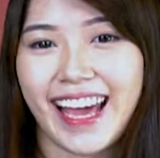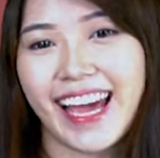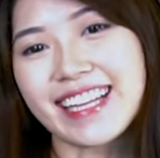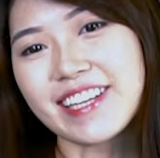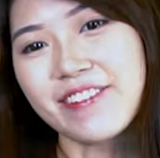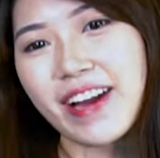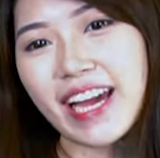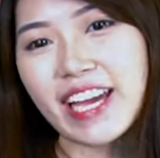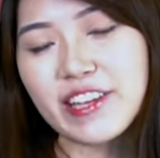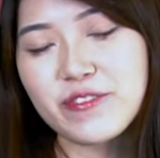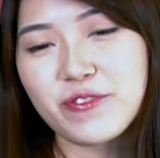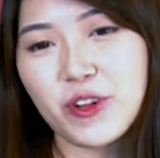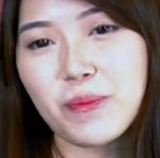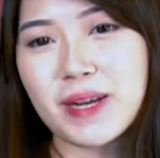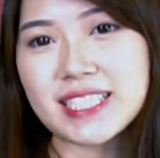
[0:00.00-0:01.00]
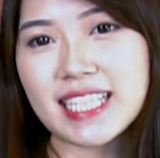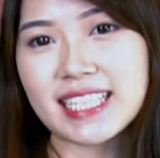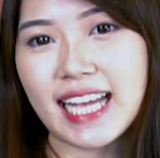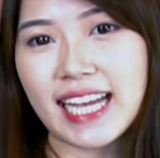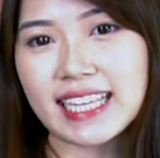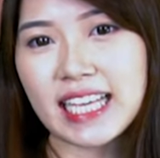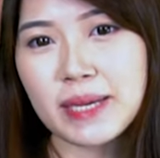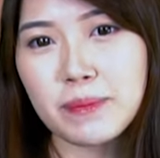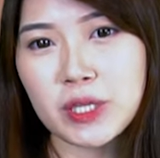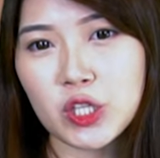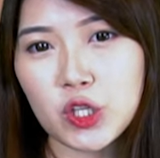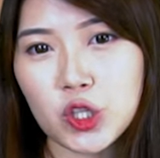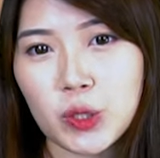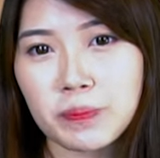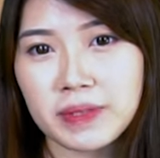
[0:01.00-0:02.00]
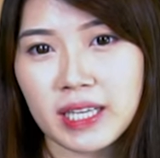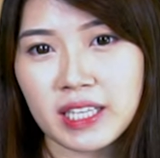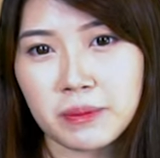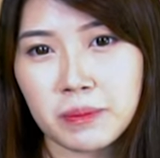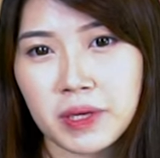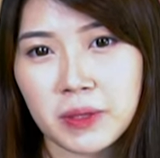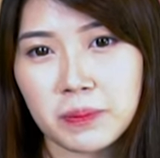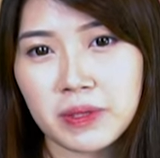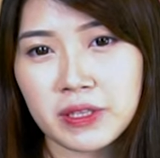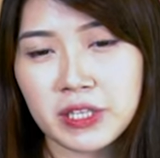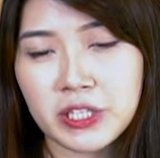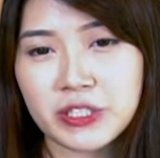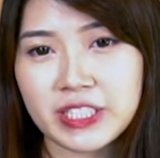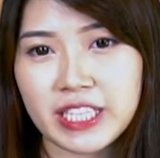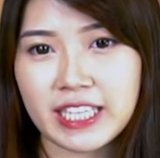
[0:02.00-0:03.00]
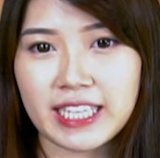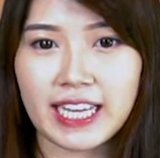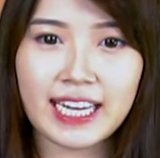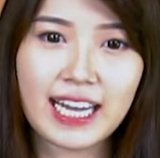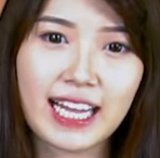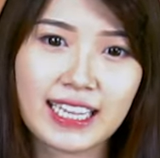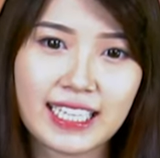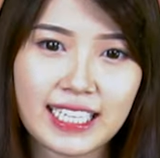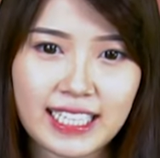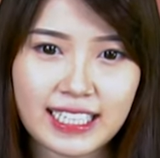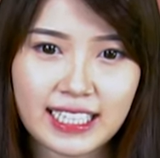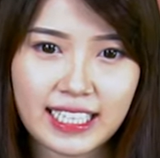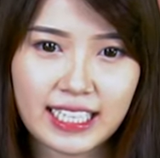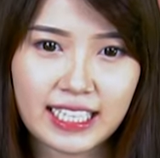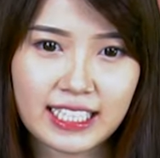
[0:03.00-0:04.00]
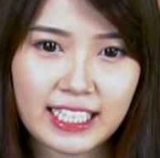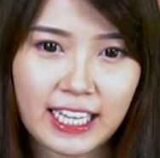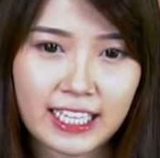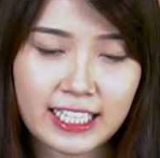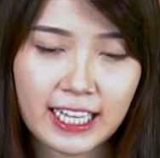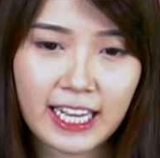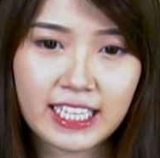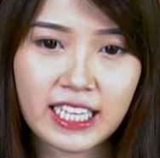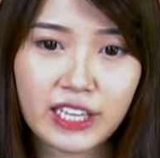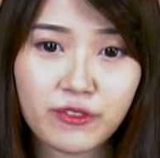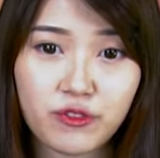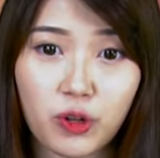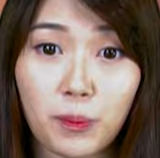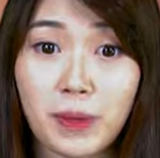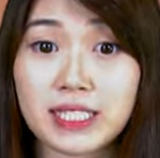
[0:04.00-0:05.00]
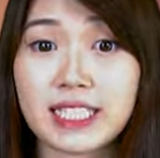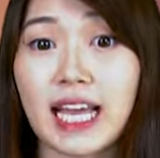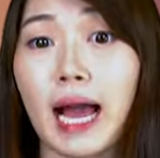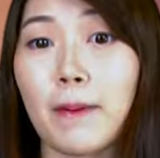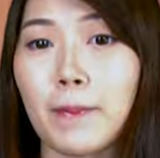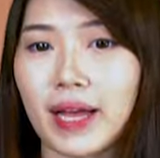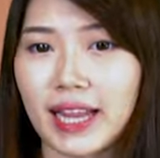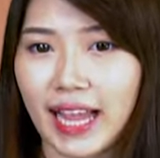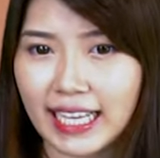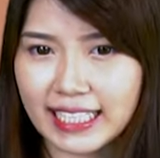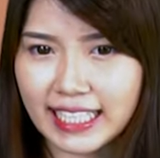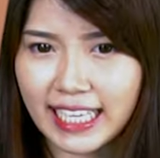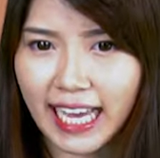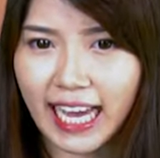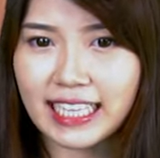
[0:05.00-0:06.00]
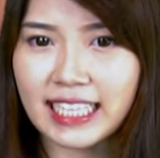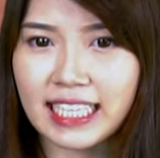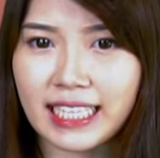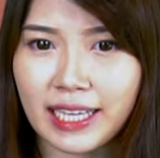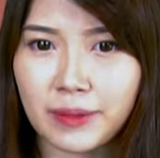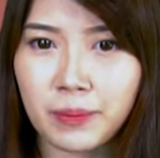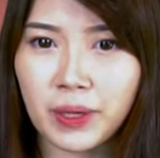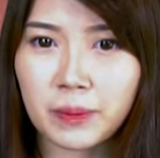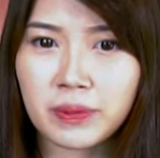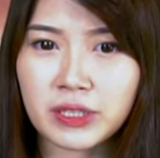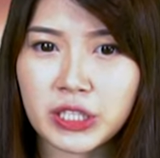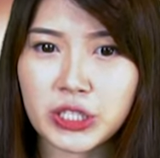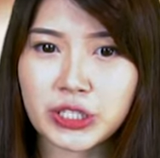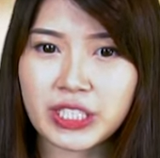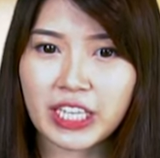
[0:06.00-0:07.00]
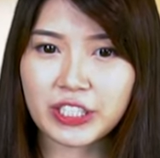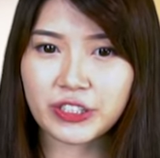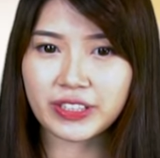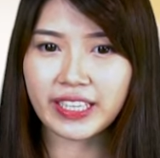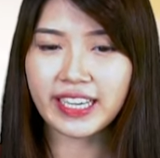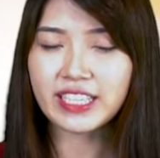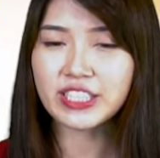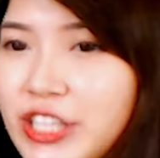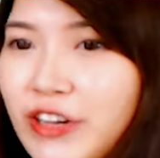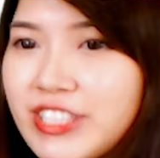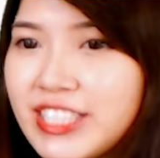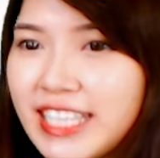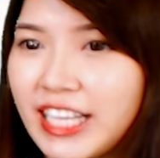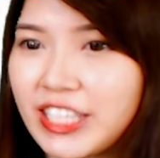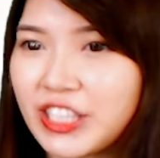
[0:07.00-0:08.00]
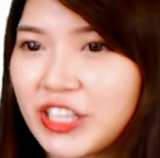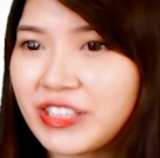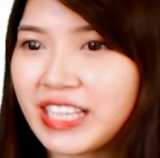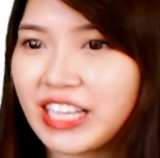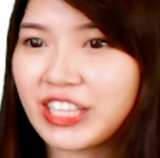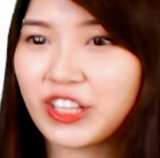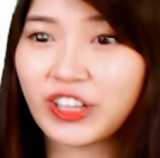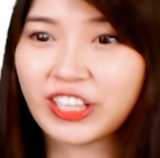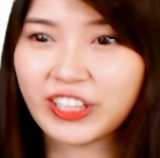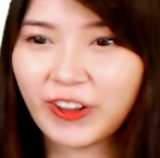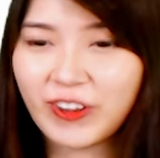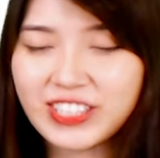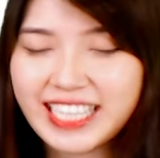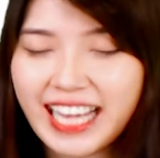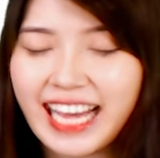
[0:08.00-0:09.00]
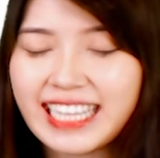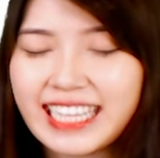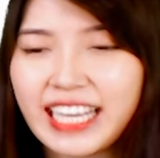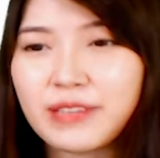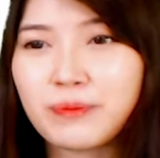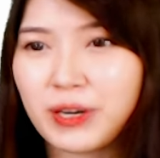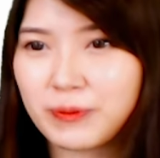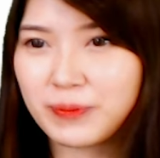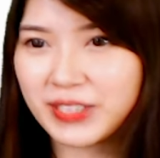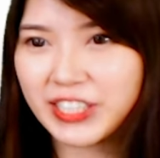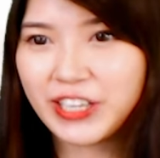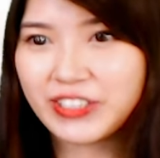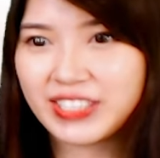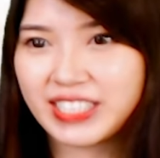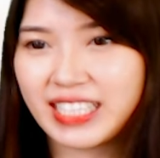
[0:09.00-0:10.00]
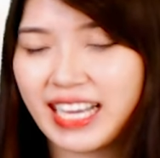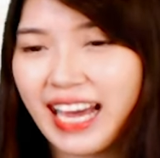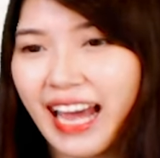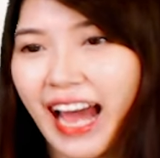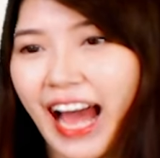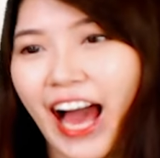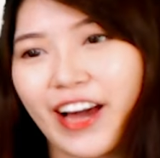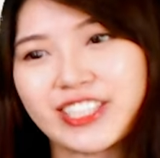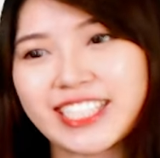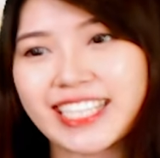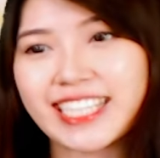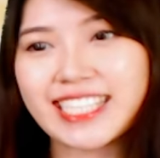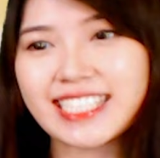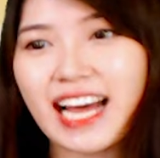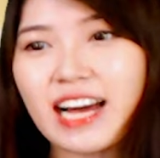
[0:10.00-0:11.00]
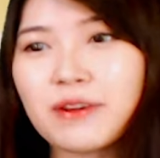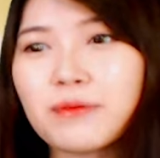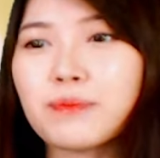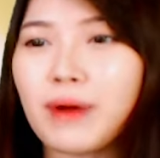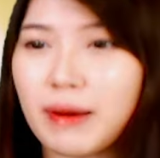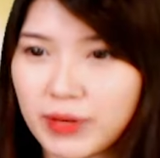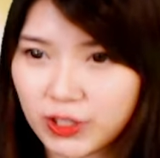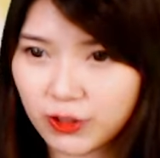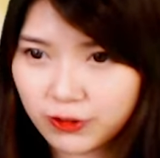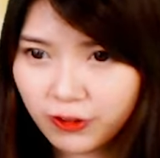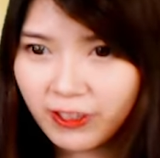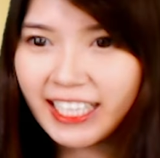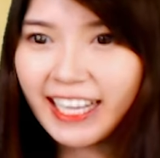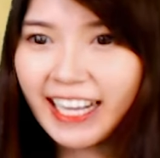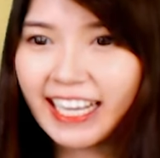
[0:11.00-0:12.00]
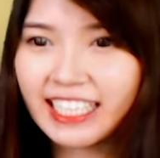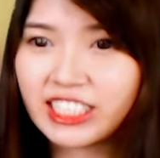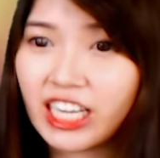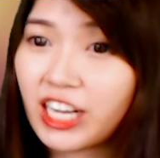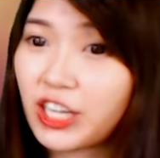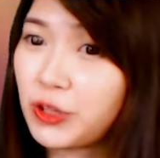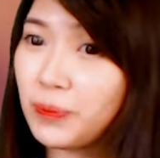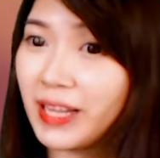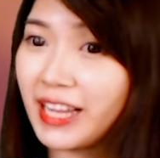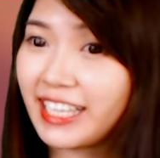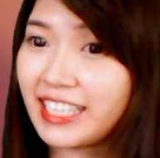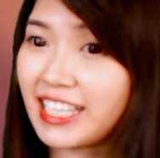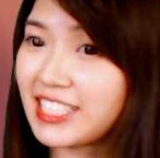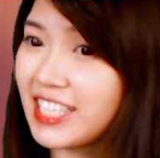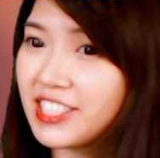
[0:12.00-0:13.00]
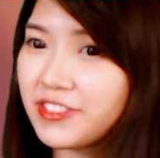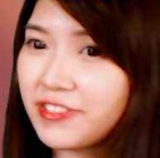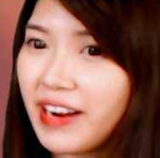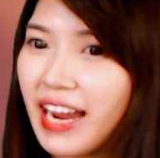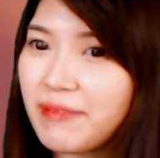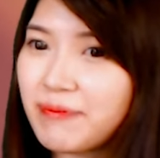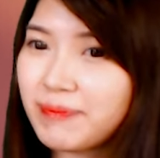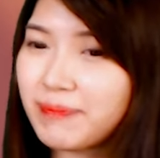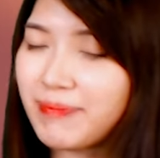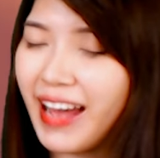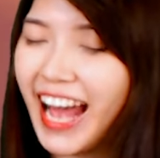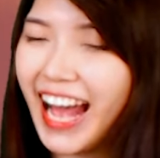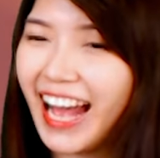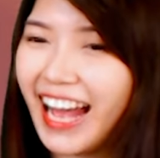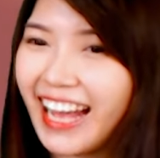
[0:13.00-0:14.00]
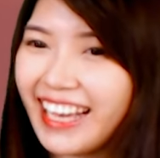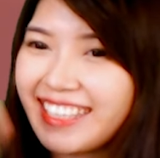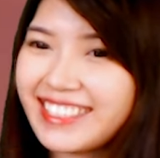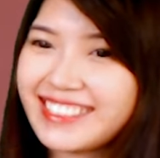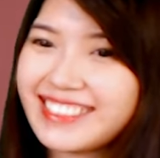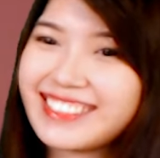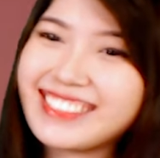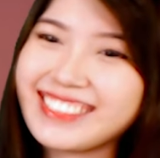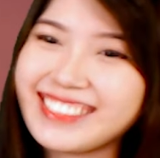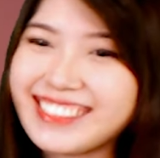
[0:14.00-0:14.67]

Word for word: Anyway, informasi tadi menutup Net Marble News kita kali ini. Kira-kira ada informasi apa lagi ya di Net Marble News selanjutnya? So stay tune dan tonton terus ya Net Marble News. Aku Jenis Ang, pamit undur diri. Jangan lupa like dan subscribe. Bye!